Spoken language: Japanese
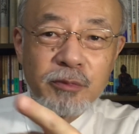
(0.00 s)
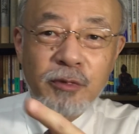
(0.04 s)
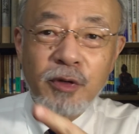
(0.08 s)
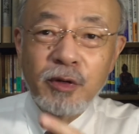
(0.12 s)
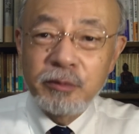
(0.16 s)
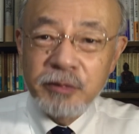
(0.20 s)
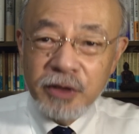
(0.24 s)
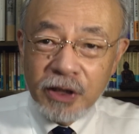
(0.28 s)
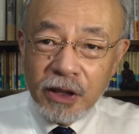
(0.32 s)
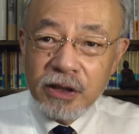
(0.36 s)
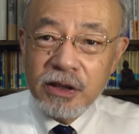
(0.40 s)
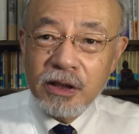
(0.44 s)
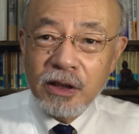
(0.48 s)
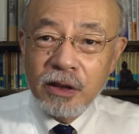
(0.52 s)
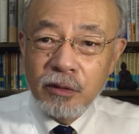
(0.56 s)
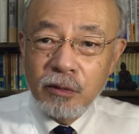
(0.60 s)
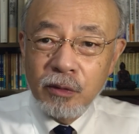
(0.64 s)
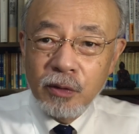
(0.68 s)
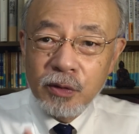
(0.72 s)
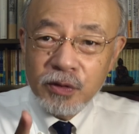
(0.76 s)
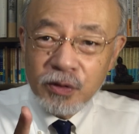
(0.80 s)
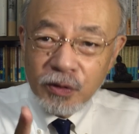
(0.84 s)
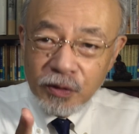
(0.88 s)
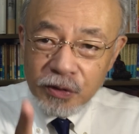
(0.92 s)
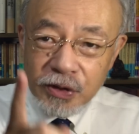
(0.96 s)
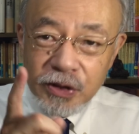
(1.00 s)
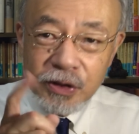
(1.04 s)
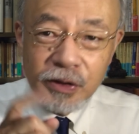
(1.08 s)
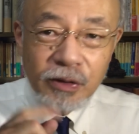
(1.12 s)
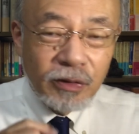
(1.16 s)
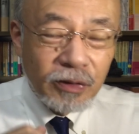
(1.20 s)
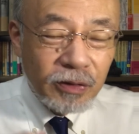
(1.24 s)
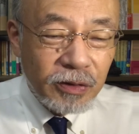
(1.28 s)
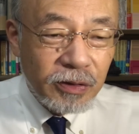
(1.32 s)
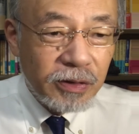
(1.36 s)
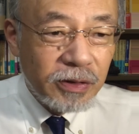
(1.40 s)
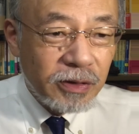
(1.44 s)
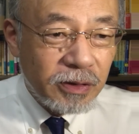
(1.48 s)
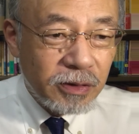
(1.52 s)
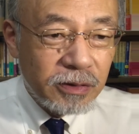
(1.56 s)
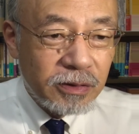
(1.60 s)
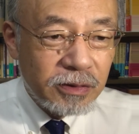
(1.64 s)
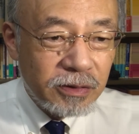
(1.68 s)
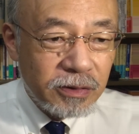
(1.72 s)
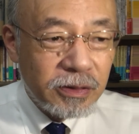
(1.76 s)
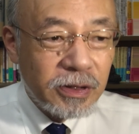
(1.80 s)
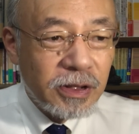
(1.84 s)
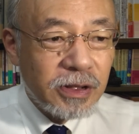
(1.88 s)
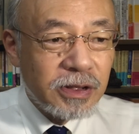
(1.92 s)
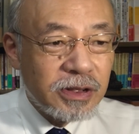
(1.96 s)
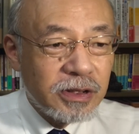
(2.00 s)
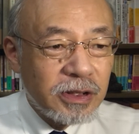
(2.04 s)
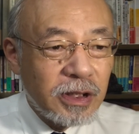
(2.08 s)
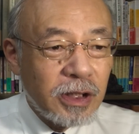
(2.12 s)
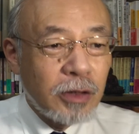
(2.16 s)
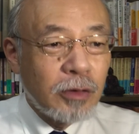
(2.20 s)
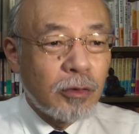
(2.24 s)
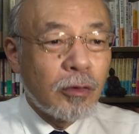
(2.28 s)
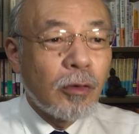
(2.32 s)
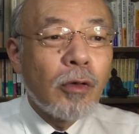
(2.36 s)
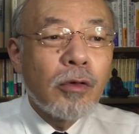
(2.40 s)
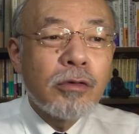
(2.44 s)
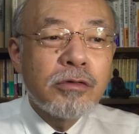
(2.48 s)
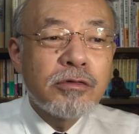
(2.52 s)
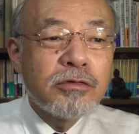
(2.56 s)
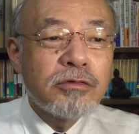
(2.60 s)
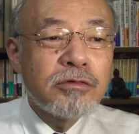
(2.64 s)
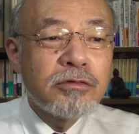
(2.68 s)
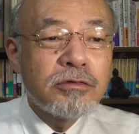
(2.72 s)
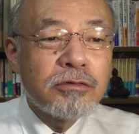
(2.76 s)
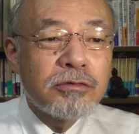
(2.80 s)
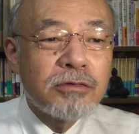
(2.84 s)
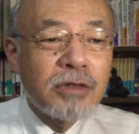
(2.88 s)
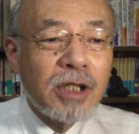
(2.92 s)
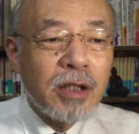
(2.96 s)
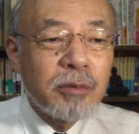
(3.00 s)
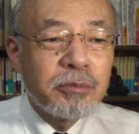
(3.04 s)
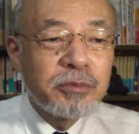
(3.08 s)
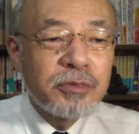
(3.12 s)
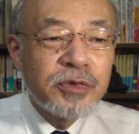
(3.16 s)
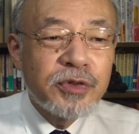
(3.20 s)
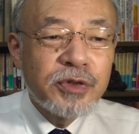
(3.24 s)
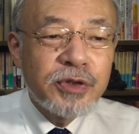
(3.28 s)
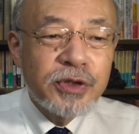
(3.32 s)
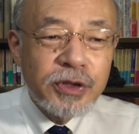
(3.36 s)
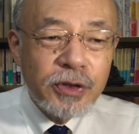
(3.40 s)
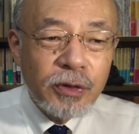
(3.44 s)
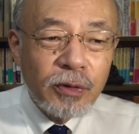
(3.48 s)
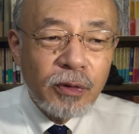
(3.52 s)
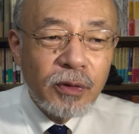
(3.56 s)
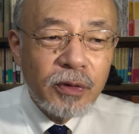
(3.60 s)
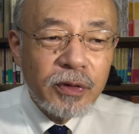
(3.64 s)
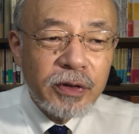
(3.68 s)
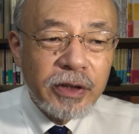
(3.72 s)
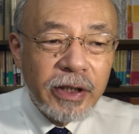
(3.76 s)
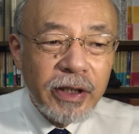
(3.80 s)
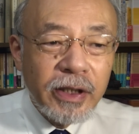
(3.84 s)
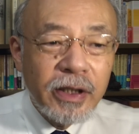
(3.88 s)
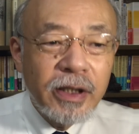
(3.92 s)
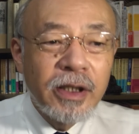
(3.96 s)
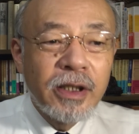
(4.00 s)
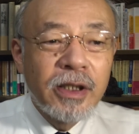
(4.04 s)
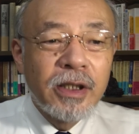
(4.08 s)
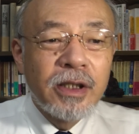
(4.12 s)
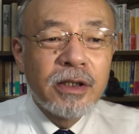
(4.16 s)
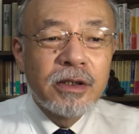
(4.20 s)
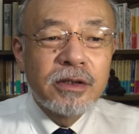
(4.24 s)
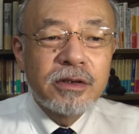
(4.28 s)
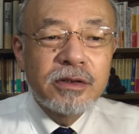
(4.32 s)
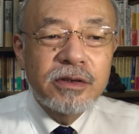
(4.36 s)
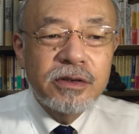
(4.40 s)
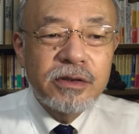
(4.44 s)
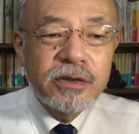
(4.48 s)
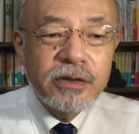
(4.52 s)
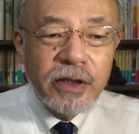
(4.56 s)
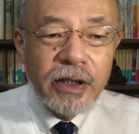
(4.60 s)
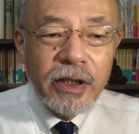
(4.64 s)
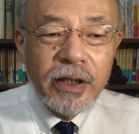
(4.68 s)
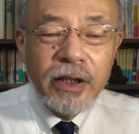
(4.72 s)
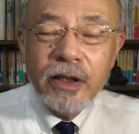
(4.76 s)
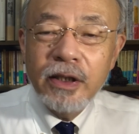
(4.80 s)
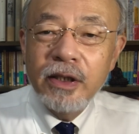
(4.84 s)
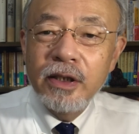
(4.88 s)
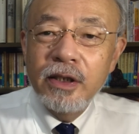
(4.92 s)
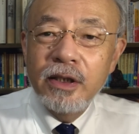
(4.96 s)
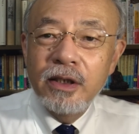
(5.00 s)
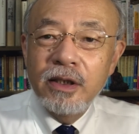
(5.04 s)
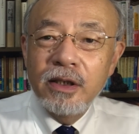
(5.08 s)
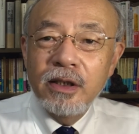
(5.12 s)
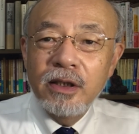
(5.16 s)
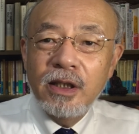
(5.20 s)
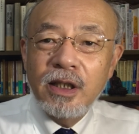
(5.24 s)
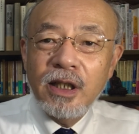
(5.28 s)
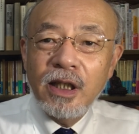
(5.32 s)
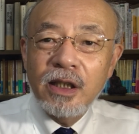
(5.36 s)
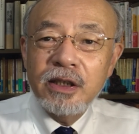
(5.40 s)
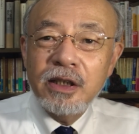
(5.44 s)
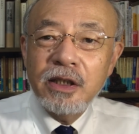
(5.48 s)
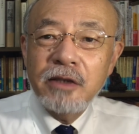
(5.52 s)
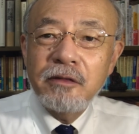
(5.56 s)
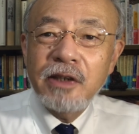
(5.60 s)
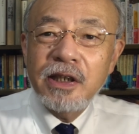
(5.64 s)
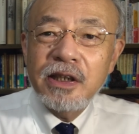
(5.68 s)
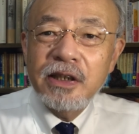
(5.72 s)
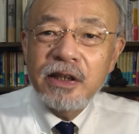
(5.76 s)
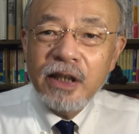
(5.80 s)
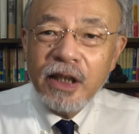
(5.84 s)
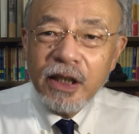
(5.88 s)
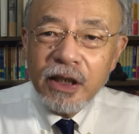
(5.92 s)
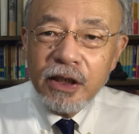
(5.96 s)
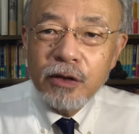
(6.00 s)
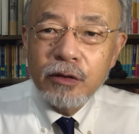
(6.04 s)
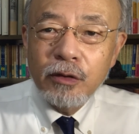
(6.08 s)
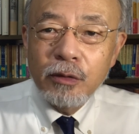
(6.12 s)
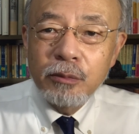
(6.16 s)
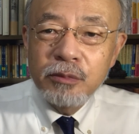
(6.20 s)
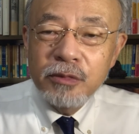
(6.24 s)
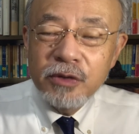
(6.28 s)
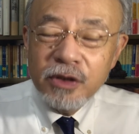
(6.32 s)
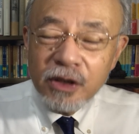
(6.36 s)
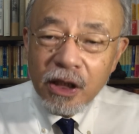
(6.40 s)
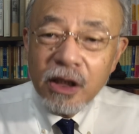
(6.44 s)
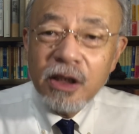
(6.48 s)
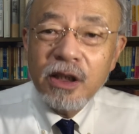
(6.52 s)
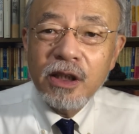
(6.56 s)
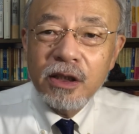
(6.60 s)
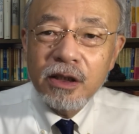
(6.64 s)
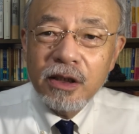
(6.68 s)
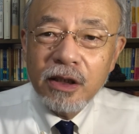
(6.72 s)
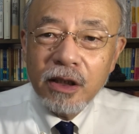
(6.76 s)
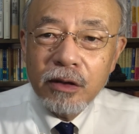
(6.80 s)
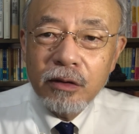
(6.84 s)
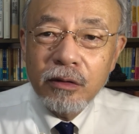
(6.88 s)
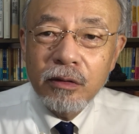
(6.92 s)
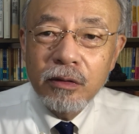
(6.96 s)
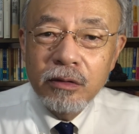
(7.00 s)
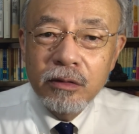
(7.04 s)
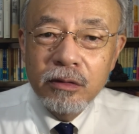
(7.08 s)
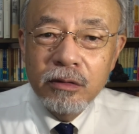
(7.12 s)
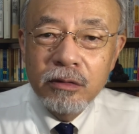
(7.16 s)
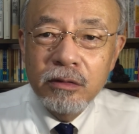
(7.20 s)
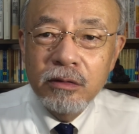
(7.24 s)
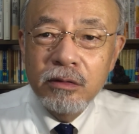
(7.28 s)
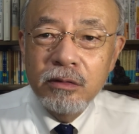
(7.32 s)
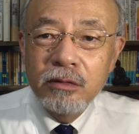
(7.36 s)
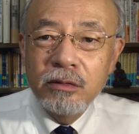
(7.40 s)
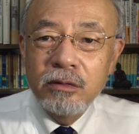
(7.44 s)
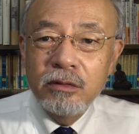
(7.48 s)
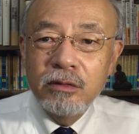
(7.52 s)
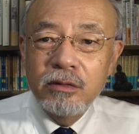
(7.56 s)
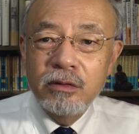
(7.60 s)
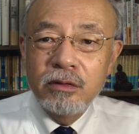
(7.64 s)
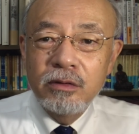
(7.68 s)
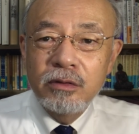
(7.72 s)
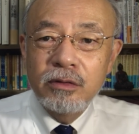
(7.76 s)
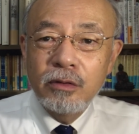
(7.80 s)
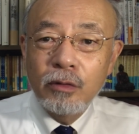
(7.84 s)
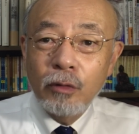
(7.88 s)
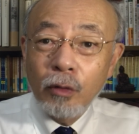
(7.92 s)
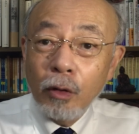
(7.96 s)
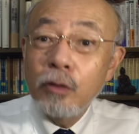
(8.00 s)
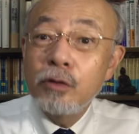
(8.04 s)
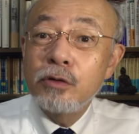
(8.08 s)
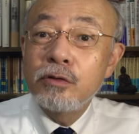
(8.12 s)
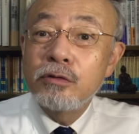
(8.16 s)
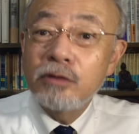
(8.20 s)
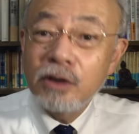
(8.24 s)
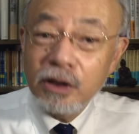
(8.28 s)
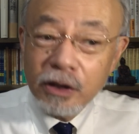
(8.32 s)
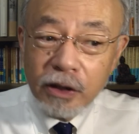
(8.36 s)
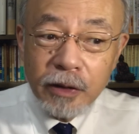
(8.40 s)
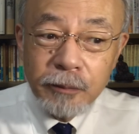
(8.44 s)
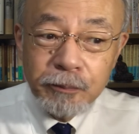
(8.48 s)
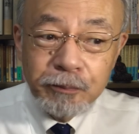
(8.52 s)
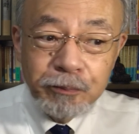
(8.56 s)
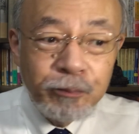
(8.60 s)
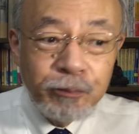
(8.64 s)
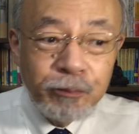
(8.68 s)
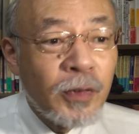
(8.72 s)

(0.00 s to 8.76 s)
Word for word: もう皆さんご存知の句ですね。五運は無常で苦で我ではないと、無我なんだと、五運はね。